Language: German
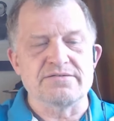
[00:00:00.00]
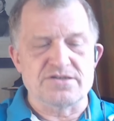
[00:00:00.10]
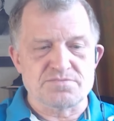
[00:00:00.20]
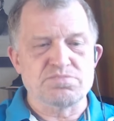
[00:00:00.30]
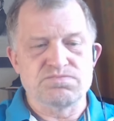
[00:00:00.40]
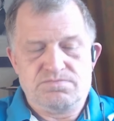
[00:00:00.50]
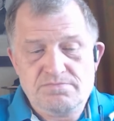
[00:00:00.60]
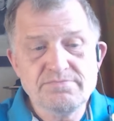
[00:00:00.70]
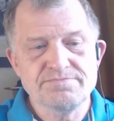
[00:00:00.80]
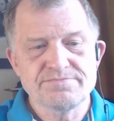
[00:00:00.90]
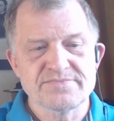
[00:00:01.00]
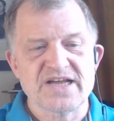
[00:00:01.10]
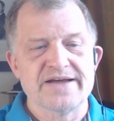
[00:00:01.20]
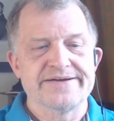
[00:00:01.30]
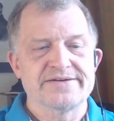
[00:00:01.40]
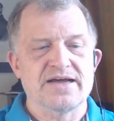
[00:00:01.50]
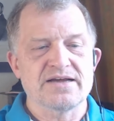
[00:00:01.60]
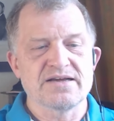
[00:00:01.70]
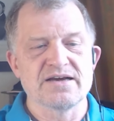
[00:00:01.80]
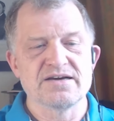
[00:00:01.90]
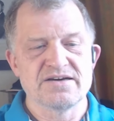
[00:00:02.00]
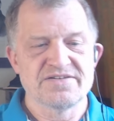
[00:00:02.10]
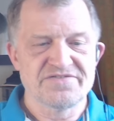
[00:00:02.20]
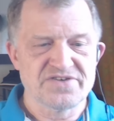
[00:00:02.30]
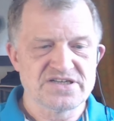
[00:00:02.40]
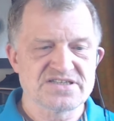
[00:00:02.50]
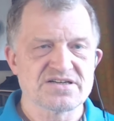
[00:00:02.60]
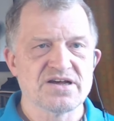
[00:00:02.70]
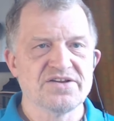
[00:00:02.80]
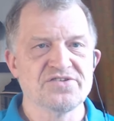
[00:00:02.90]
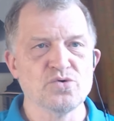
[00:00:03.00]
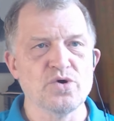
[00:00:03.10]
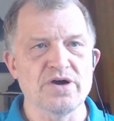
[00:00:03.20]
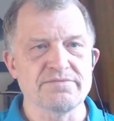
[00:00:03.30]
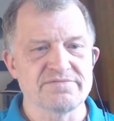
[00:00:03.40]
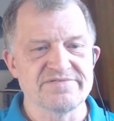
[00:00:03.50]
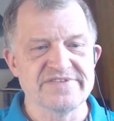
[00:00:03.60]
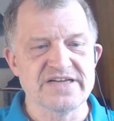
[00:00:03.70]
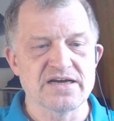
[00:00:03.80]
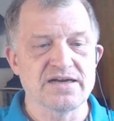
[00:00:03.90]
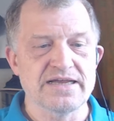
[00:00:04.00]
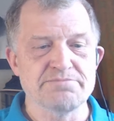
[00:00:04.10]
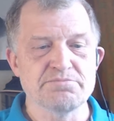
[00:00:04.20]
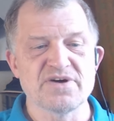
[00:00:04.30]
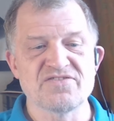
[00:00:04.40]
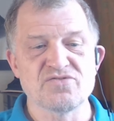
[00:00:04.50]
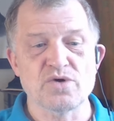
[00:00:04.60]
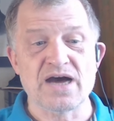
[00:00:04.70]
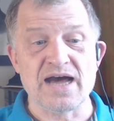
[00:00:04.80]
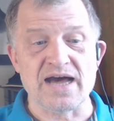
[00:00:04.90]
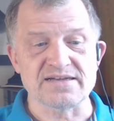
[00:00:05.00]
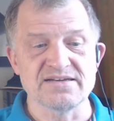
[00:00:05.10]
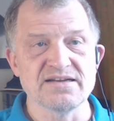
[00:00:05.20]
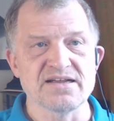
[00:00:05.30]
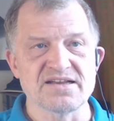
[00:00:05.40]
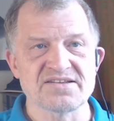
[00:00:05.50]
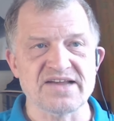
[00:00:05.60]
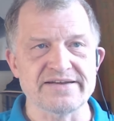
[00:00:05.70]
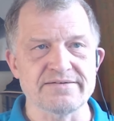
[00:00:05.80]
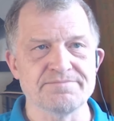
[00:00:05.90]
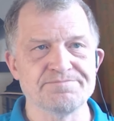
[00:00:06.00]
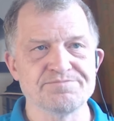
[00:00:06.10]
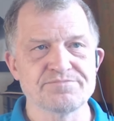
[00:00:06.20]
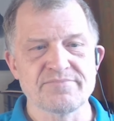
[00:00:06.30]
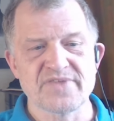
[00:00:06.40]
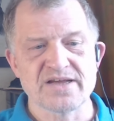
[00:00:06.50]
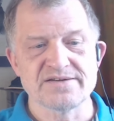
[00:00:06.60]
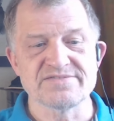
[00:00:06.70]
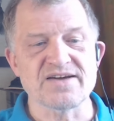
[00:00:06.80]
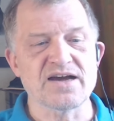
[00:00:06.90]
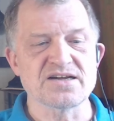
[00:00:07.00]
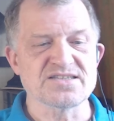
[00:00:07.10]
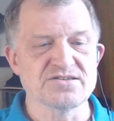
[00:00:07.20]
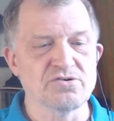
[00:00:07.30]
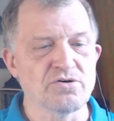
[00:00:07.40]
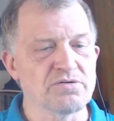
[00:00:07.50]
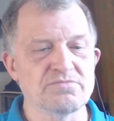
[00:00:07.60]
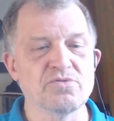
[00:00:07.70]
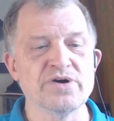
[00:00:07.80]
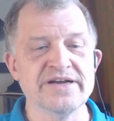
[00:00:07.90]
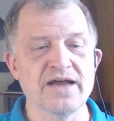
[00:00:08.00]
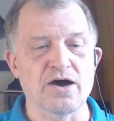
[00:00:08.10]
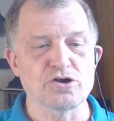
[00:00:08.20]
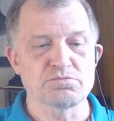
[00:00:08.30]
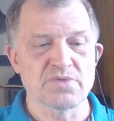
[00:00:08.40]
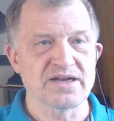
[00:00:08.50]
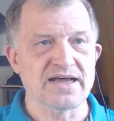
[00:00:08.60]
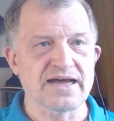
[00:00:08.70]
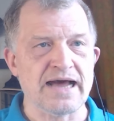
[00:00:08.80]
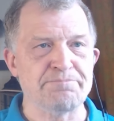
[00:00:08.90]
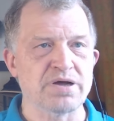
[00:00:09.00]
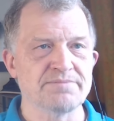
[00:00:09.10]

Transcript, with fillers: Das, hm? Danke fürs Zuhören. Wir leben vor harten Zeiten. Die Frage ist nur, wohin haut man ab?